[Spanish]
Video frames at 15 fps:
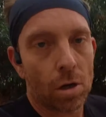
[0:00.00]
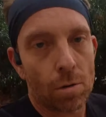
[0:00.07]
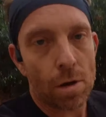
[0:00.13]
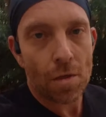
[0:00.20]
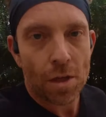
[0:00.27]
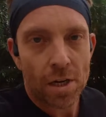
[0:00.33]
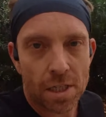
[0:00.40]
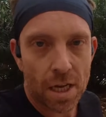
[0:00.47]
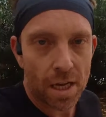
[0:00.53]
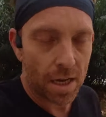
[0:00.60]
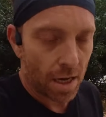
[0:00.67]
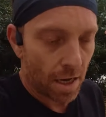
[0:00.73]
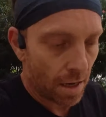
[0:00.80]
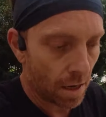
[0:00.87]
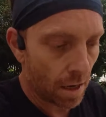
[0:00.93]
Lo que voy a hacer es
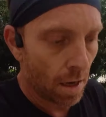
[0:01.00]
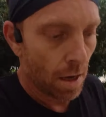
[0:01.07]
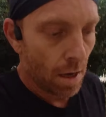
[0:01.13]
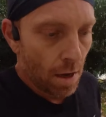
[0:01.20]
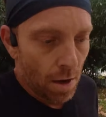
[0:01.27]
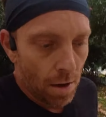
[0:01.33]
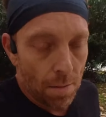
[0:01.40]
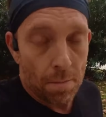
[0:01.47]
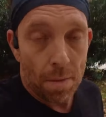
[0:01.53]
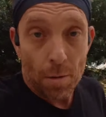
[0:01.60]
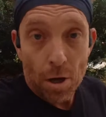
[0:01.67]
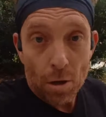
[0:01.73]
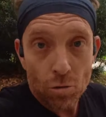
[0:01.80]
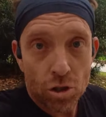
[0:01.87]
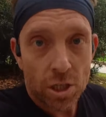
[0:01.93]
que me
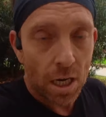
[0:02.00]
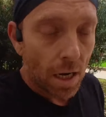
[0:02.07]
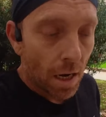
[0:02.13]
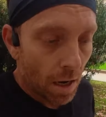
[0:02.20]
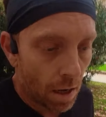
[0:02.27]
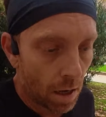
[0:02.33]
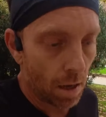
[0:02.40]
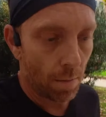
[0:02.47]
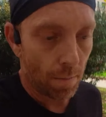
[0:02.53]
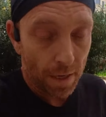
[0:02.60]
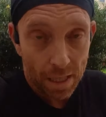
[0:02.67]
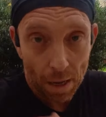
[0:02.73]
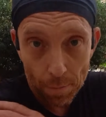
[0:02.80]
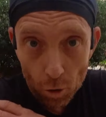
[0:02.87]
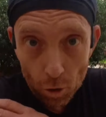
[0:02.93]
voy a duchar,
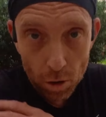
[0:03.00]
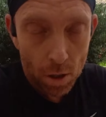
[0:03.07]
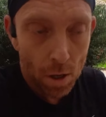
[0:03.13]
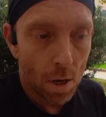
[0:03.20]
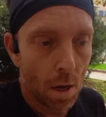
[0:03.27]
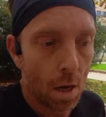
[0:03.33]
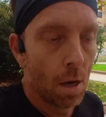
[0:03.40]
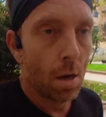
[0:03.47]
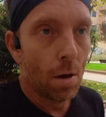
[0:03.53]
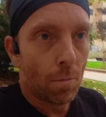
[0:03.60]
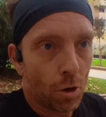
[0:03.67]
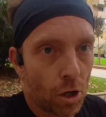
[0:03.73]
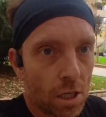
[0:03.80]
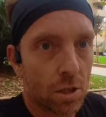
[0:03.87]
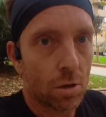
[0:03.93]
me tapo,
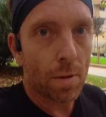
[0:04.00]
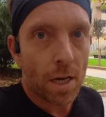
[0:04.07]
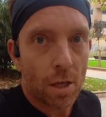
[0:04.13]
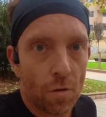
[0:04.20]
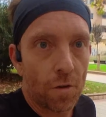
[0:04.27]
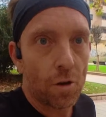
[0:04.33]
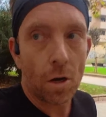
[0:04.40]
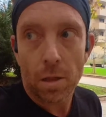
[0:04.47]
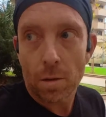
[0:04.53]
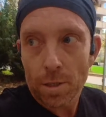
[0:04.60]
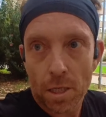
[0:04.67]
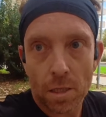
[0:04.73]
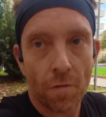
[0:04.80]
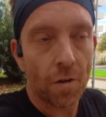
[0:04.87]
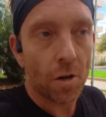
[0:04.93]
porque si no me quedo frío, que hace
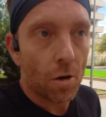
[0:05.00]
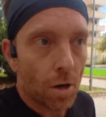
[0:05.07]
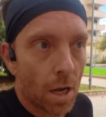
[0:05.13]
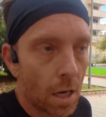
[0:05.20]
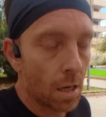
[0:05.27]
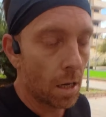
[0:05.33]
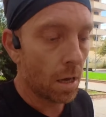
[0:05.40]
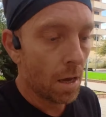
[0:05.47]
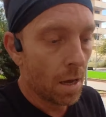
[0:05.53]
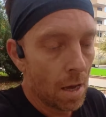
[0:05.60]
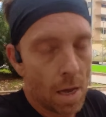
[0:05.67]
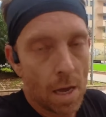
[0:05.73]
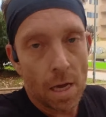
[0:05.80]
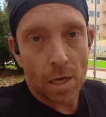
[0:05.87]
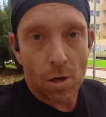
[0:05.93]
bastante frío ahora.
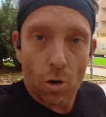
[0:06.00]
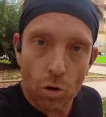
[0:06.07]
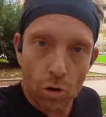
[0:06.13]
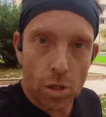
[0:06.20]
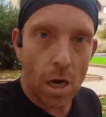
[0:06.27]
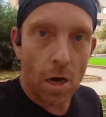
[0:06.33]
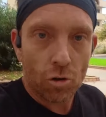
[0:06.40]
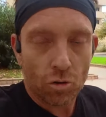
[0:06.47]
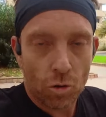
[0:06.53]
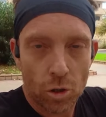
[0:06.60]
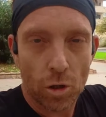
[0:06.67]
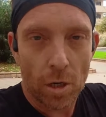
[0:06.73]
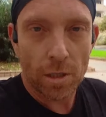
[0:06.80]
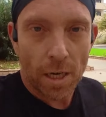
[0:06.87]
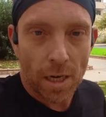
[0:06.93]
Y luego ya os
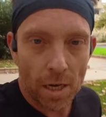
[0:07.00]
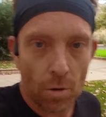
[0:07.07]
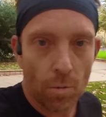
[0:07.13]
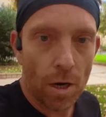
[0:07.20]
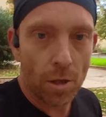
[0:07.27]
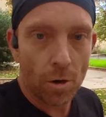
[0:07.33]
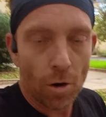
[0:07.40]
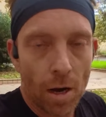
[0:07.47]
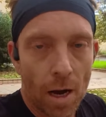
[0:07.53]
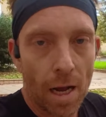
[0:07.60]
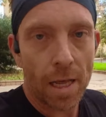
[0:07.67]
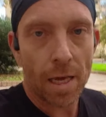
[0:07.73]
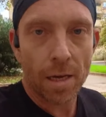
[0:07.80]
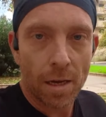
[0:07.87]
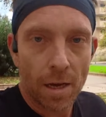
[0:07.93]
cuento el entreno y cómo ha ido.
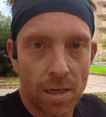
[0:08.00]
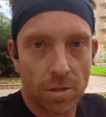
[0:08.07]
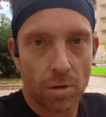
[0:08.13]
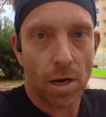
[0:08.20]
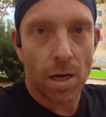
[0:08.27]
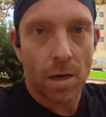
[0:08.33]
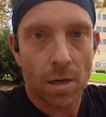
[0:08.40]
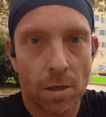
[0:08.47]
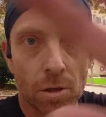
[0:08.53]
Vale, hasta ahora.